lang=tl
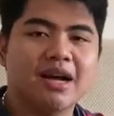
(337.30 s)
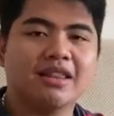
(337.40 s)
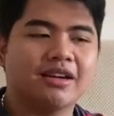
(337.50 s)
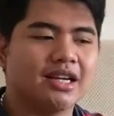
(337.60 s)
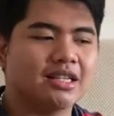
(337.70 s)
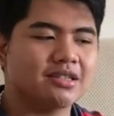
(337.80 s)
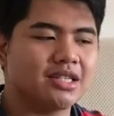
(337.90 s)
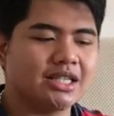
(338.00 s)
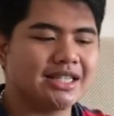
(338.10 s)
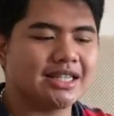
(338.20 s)
battery, so
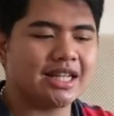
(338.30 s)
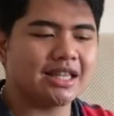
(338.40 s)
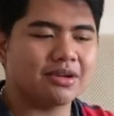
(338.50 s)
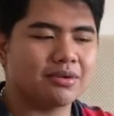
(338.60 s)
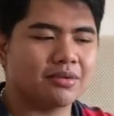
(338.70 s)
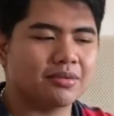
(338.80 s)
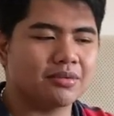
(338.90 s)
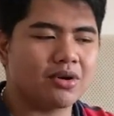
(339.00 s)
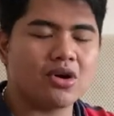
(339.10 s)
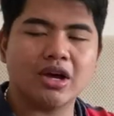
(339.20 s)
i-check natin
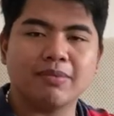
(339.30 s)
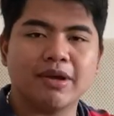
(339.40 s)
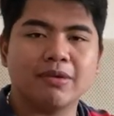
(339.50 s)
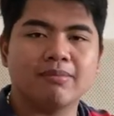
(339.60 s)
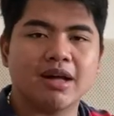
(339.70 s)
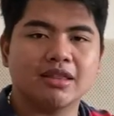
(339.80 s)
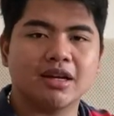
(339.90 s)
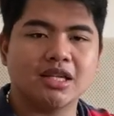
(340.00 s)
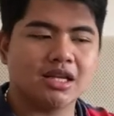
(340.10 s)
kung okay ba yung battery